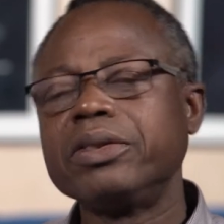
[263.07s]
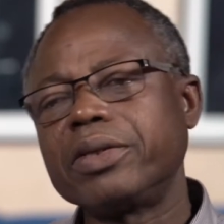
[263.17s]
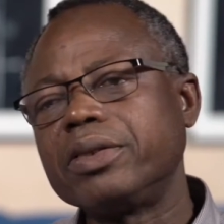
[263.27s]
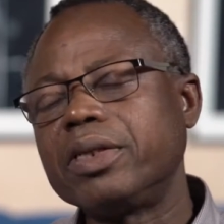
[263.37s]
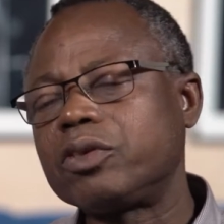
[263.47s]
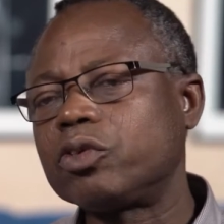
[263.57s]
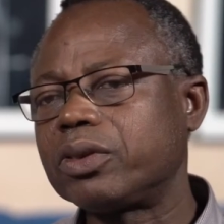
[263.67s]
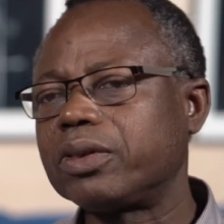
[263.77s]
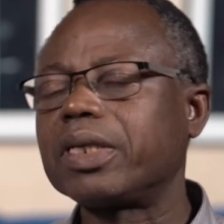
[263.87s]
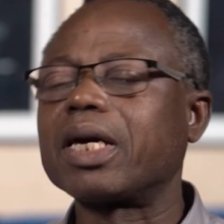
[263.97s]
C'est-à-dire les
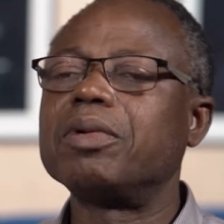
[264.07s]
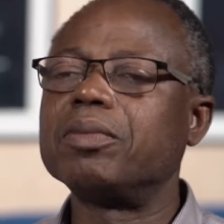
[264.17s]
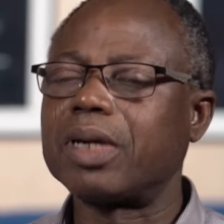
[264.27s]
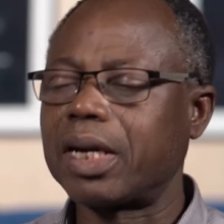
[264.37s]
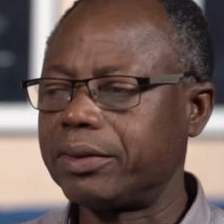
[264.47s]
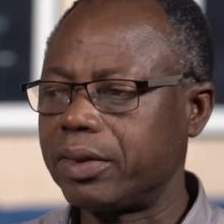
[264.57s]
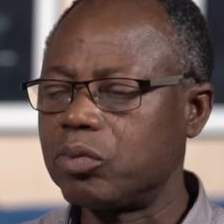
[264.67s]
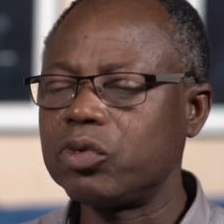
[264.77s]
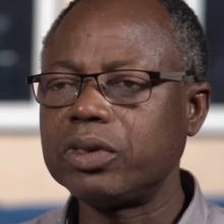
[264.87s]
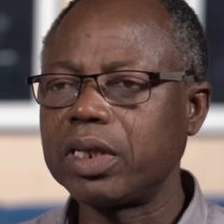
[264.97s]
sociétés quand même à des
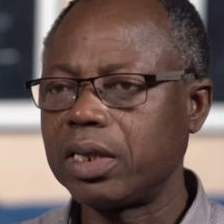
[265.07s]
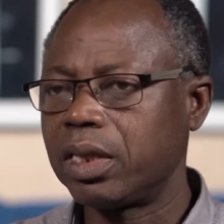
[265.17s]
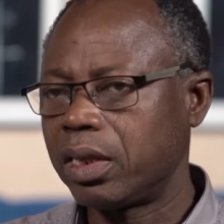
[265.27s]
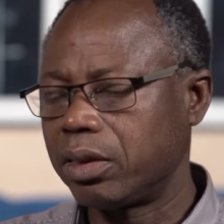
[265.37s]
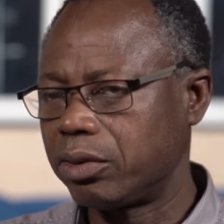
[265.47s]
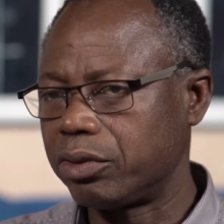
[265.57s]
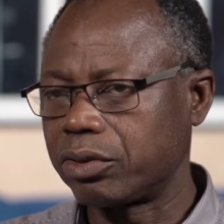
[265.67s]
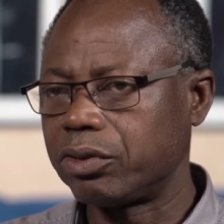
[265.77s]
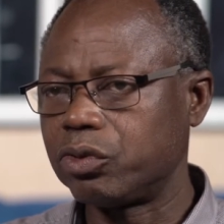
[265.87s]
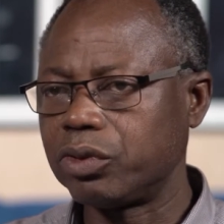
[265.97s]
modèles euh,
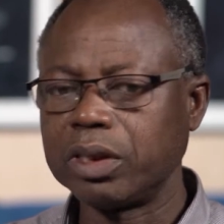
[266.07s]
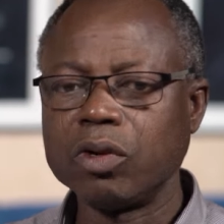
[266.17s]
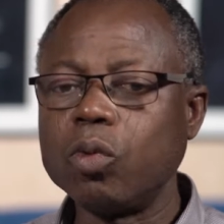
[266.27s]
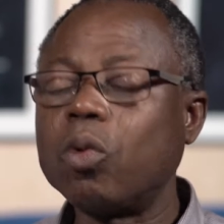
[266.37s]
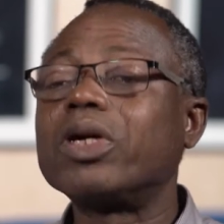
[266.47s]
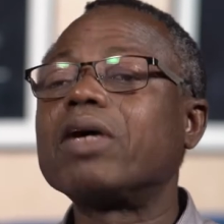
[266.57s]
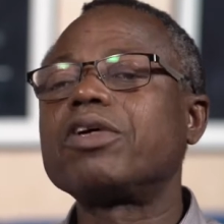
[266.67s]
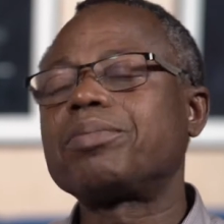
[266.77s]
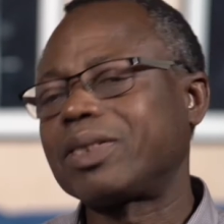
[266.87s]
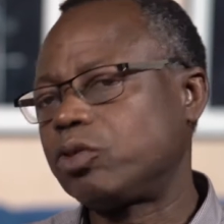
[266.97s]
réduits où on
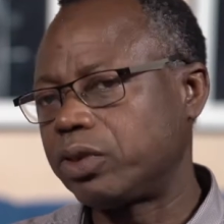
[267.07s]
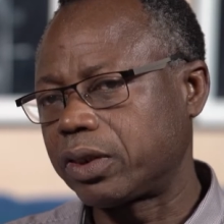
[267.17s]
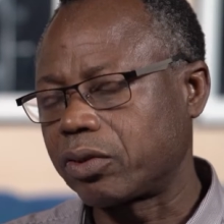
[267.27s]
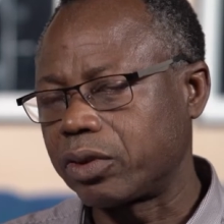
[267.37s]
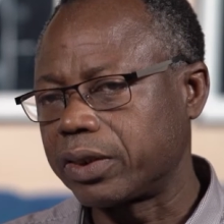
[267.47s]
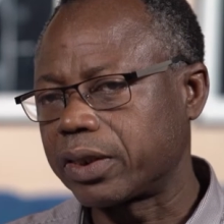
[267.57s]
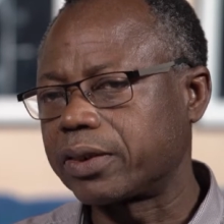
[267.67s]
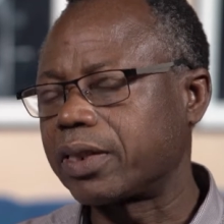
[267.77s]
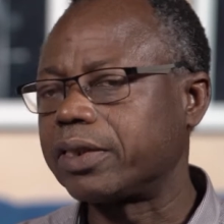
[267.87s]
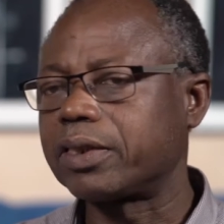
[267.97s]
n'avait pas toutes ces
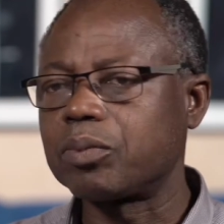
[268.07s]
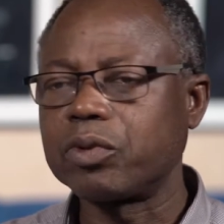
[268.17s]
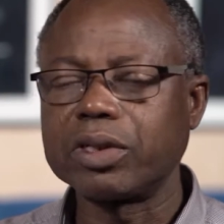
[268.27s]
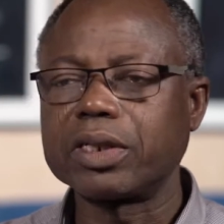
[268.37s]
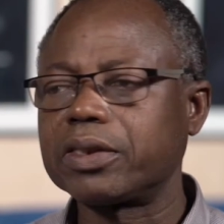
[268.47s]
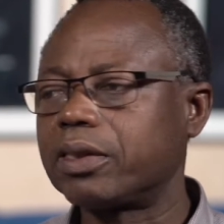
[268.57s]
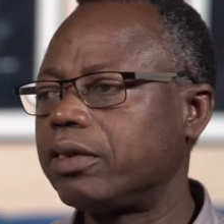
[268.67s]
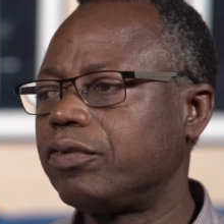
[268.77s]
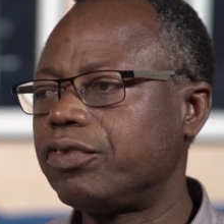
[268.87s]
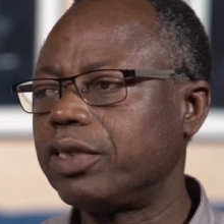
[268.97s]
connaissances-là, ces progrès
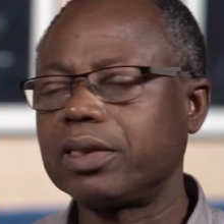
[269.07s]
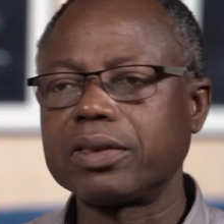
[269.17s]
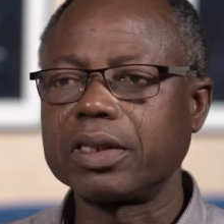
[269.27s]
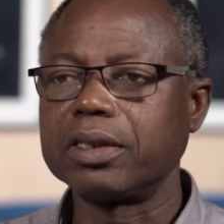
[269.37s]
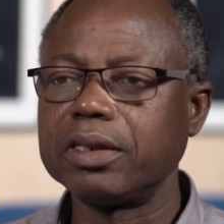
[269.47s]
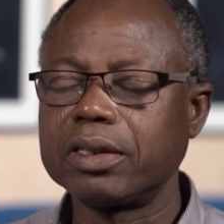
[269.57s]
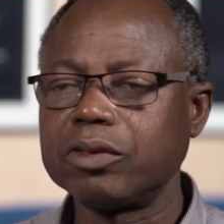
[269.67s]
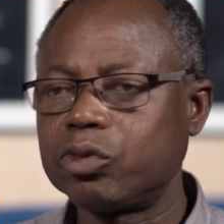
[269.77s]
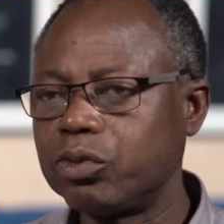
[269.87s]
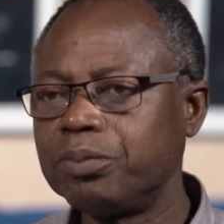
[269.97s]
scientifiques, techniques et
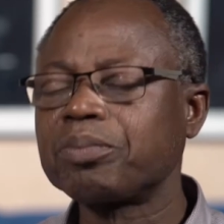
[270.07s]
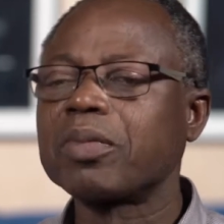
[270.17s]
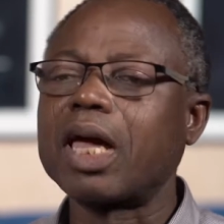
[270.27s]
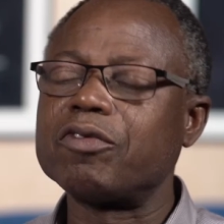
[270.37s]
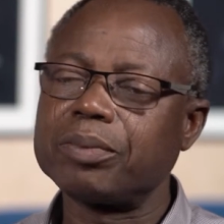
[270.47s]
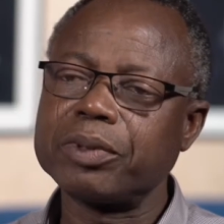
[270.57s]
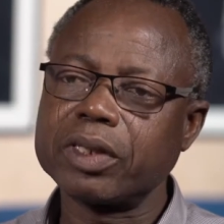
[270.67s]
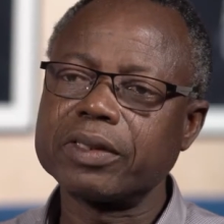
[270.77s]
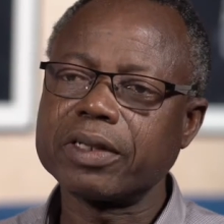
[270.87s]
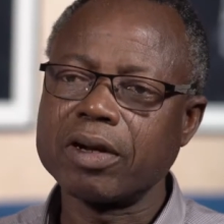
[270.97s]
tout, avaient
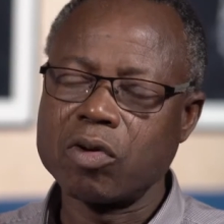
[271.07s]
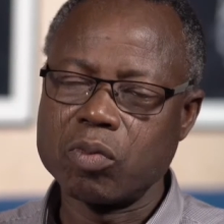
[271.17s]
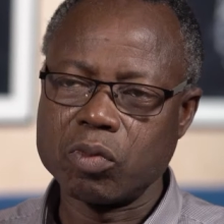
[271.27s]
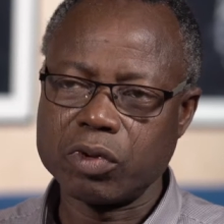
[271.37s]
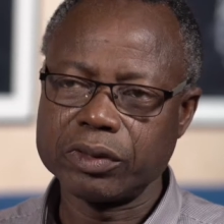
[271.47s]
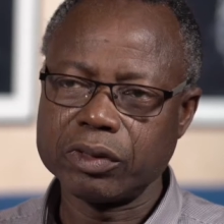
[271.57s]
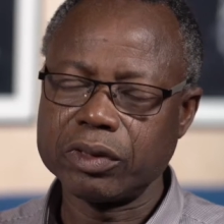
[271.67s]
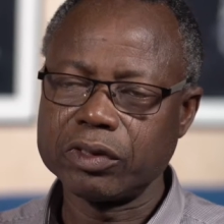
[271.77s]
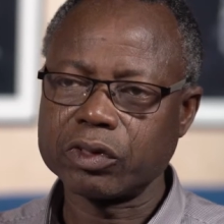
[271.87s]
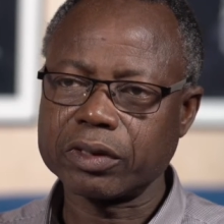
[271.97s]
peut-être moins de
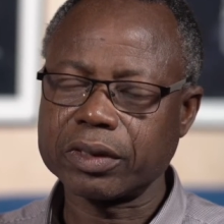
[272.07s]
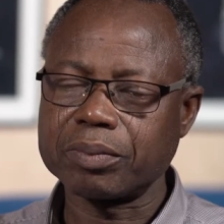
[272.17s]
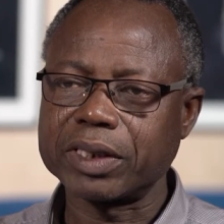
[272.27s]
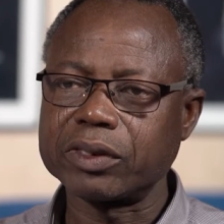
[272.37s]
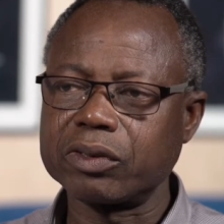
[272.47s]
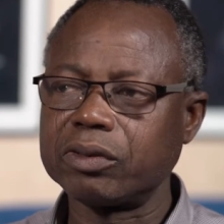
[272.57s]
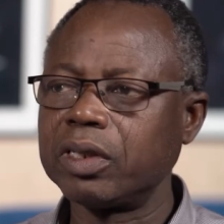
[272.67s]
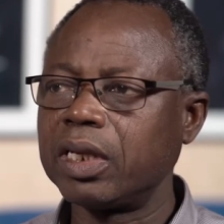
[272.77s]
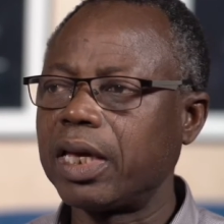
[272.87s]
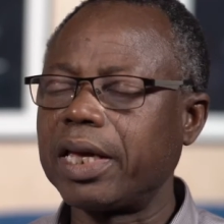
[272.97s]
désordres parce
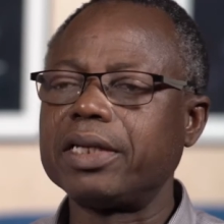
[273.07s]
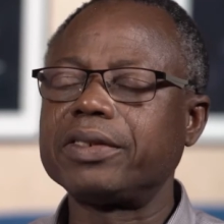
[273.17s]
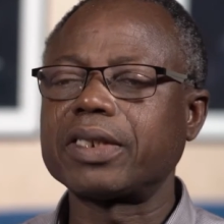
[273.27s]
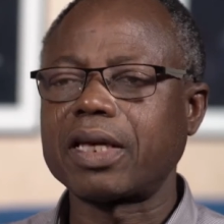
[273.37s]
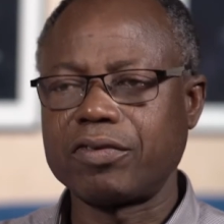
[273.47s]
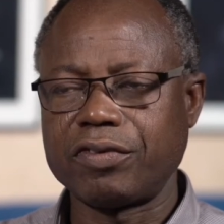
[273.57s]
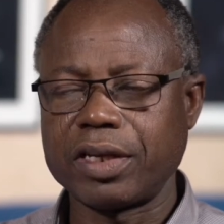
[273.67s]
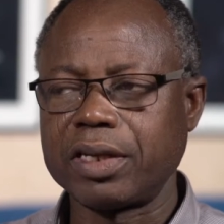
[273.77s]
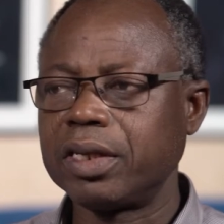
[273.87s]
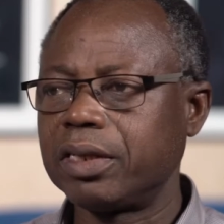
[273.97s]
qu'elles
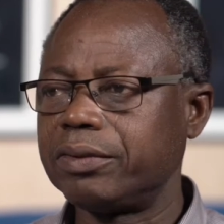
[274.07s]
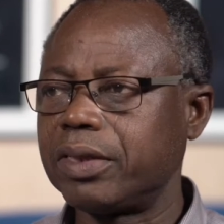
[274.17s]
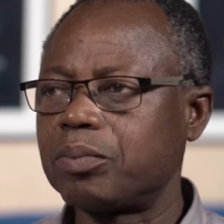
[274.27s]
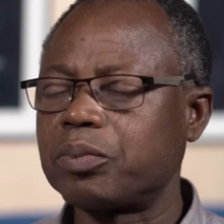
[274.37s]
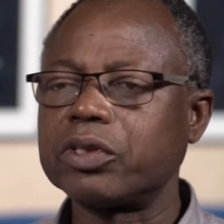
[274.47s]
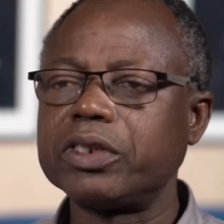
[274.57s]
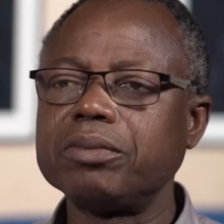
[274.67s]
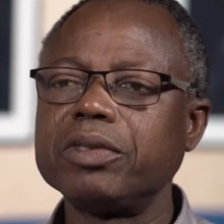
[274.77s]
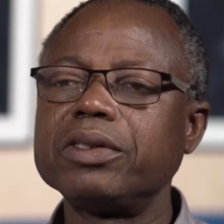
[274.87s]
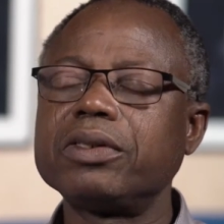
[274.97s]
avaient des
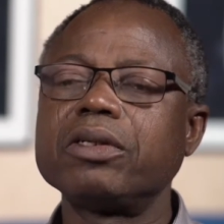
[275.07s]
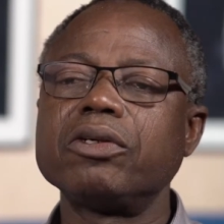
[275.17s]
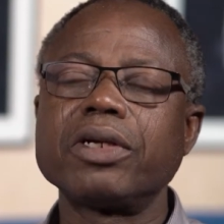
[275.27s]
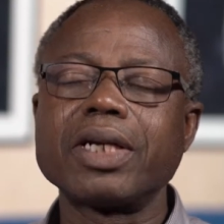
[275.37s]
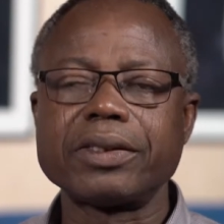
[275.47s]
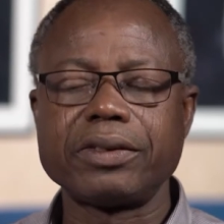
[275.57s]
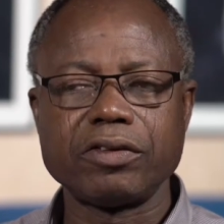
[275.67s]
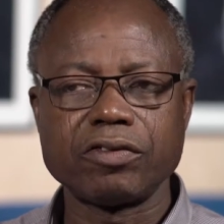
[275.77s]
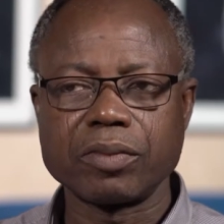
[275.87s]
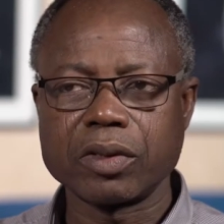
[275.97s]
possibilités
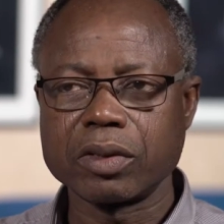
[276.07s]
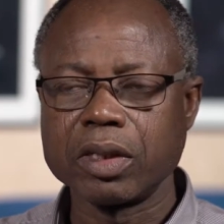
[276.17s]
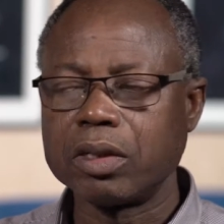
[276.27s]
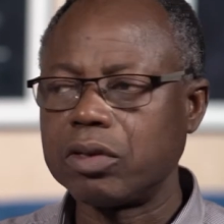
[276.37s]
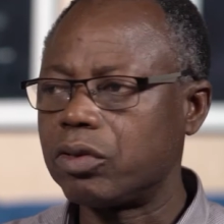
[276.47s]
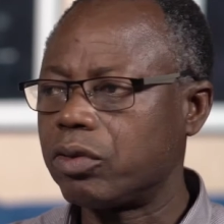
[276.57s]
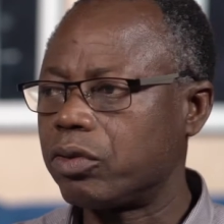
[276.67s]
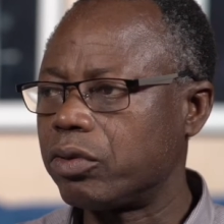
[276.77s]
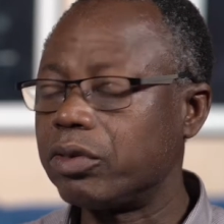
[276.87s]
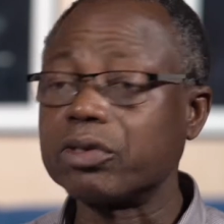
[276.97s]
relativement
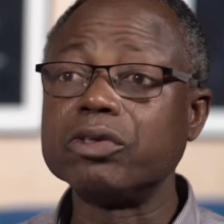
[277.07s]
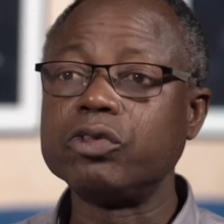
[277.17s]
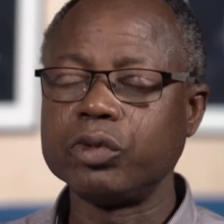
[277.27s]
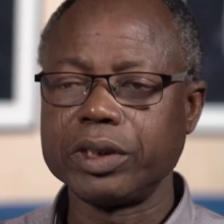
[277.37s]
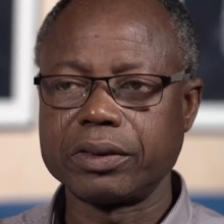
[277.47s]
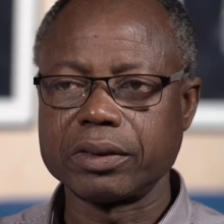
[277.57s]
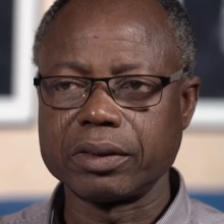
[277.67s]
euh, réduites